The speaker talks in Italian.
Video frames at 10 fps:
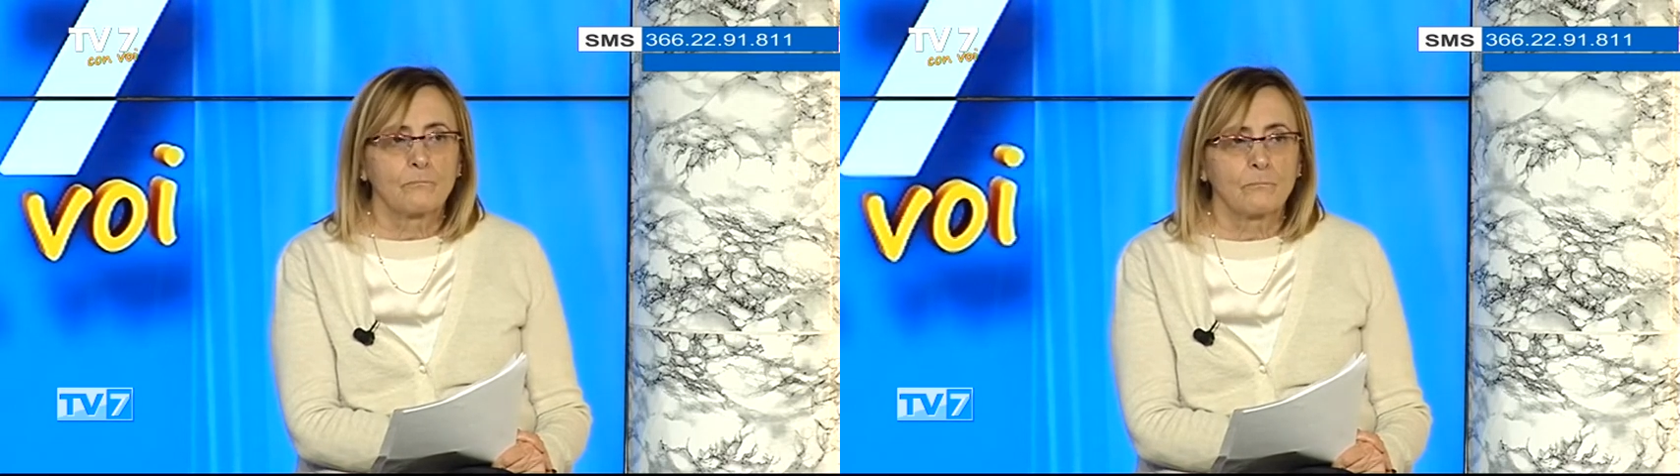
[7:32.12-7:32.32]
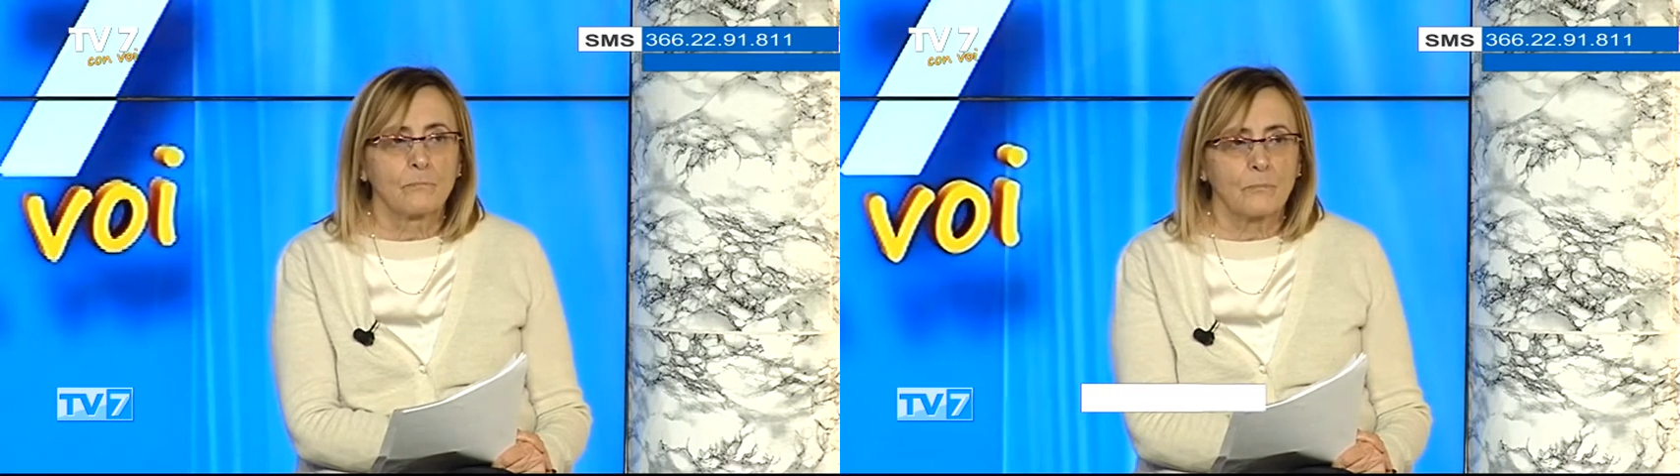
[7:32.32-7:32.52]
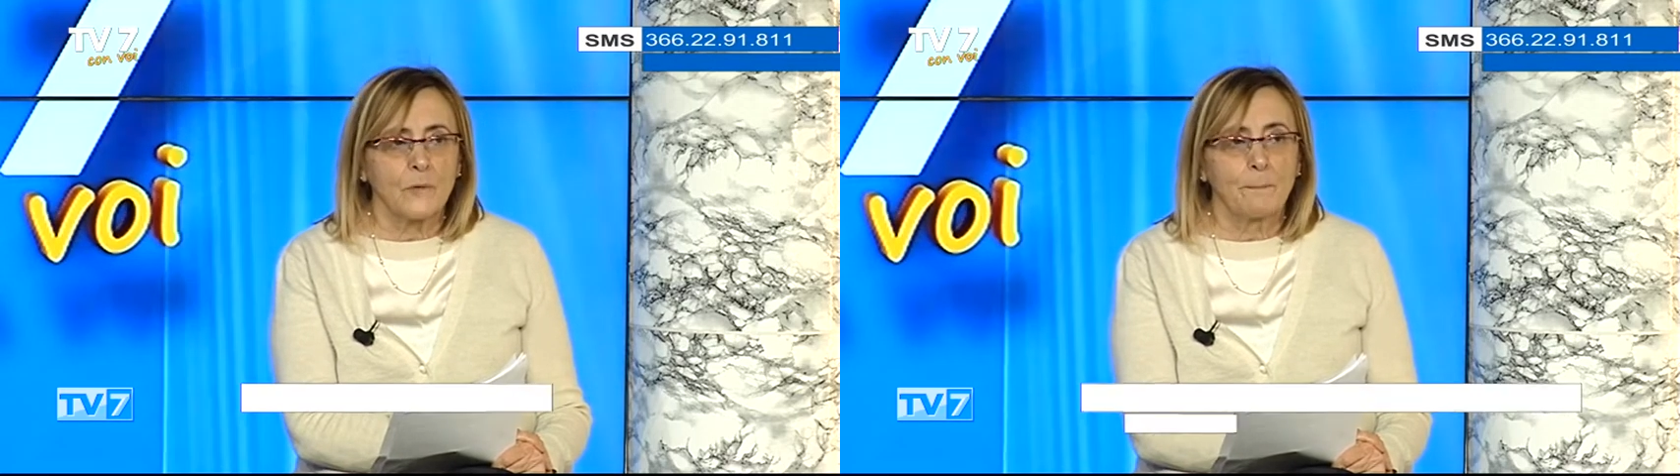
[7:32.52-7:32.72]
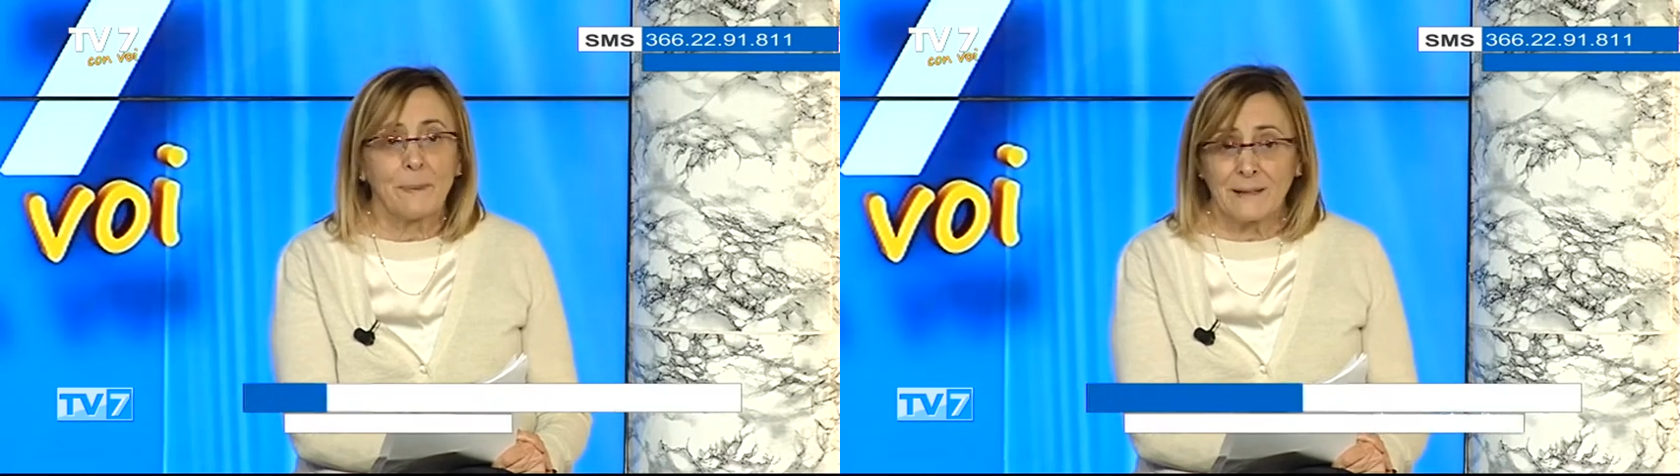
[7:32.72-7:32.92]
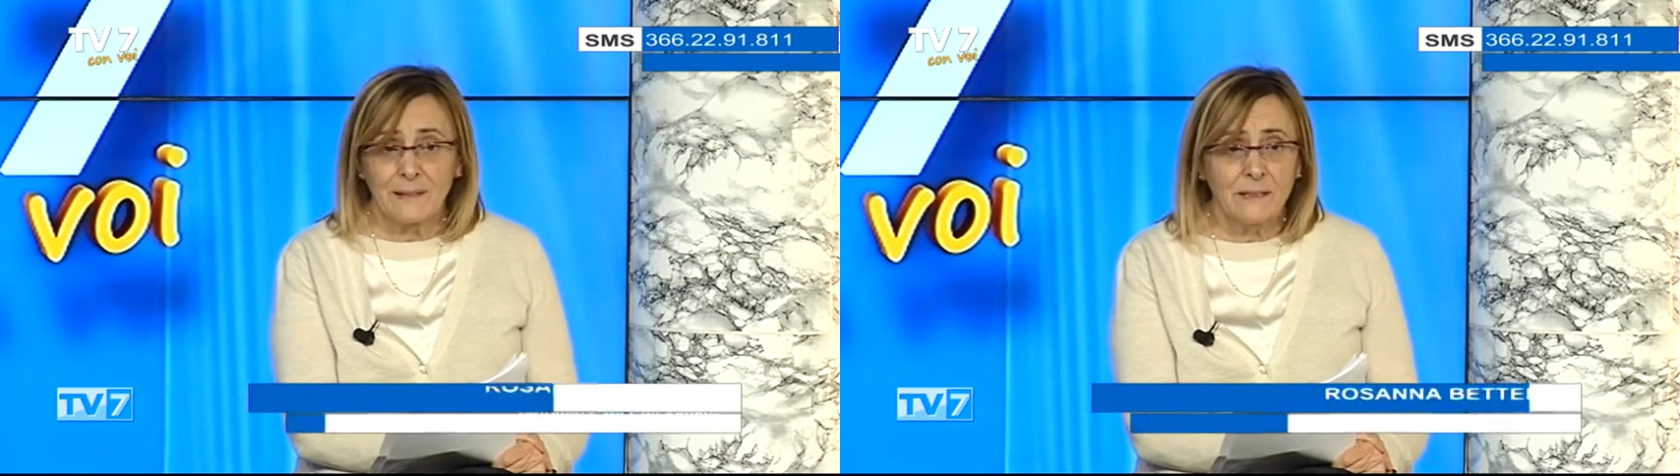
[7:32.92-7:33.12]
Mm,
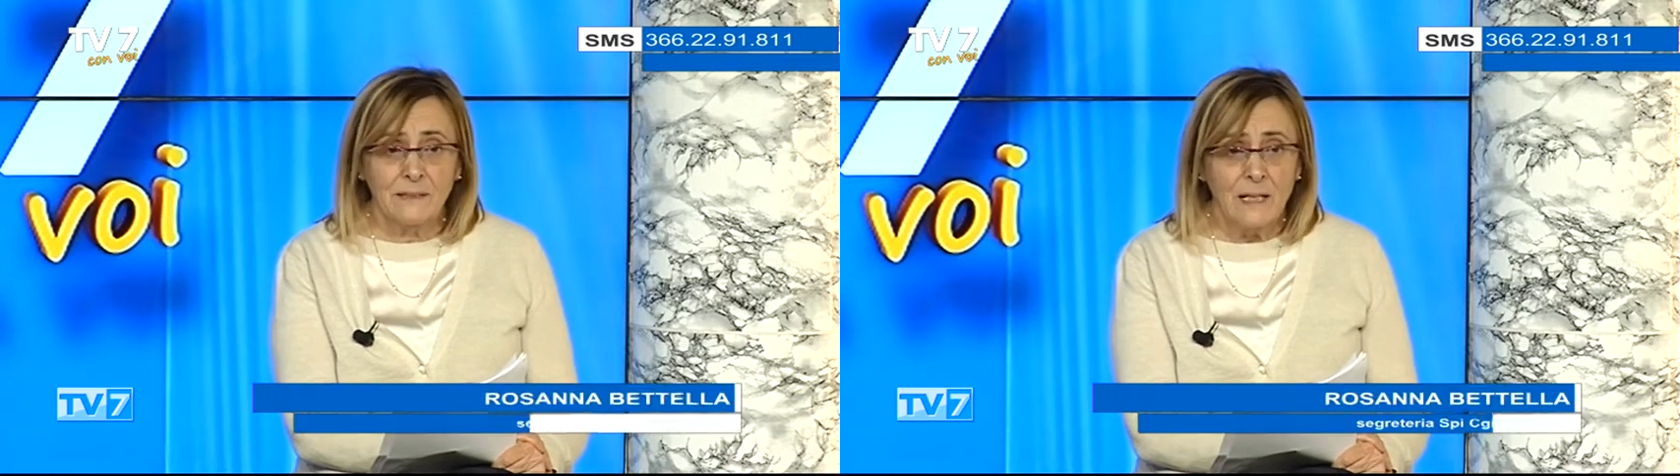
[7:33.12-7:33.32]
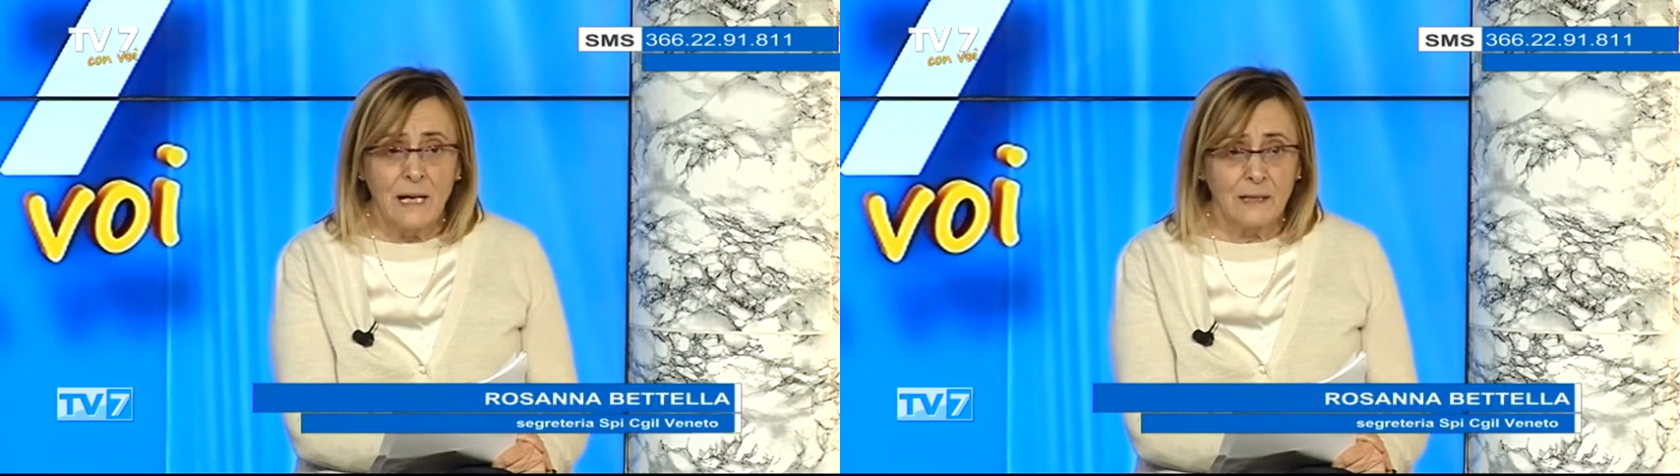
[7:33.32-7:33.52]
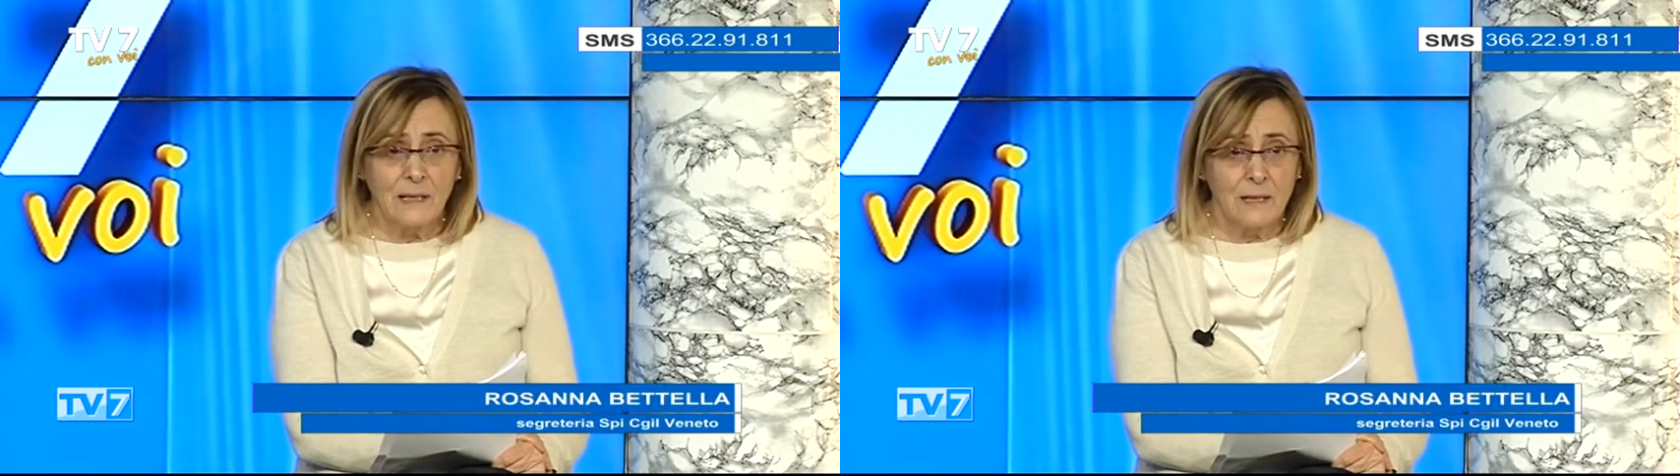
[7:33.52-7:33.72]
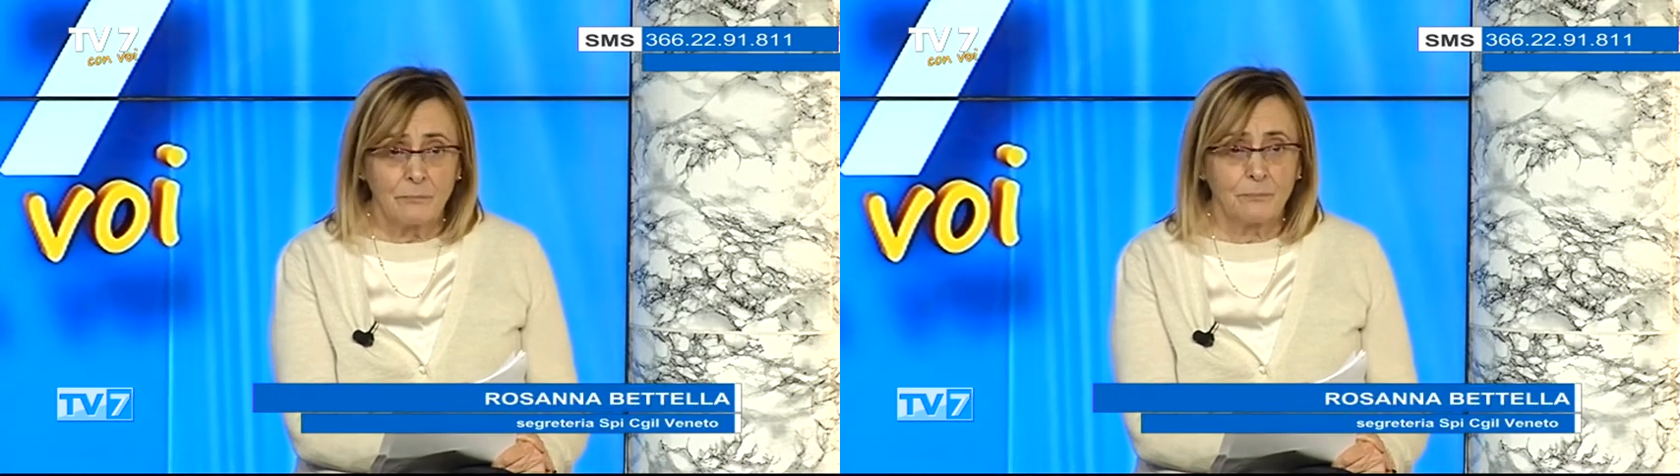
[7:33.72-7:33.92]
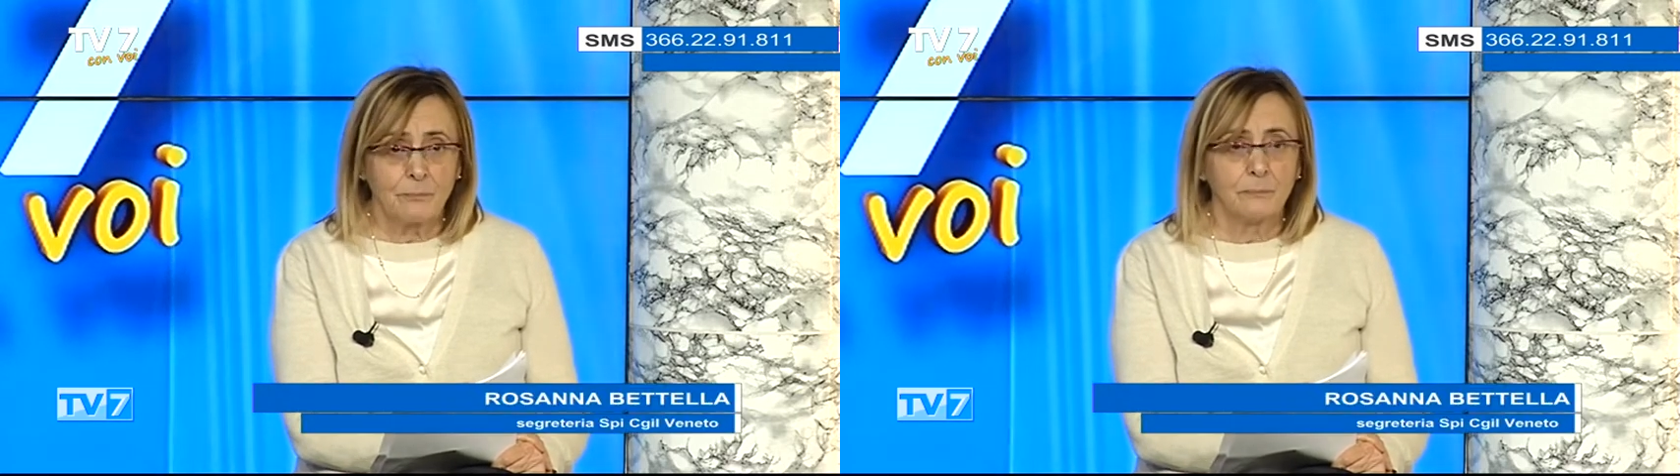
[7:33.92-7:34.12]
partiti anche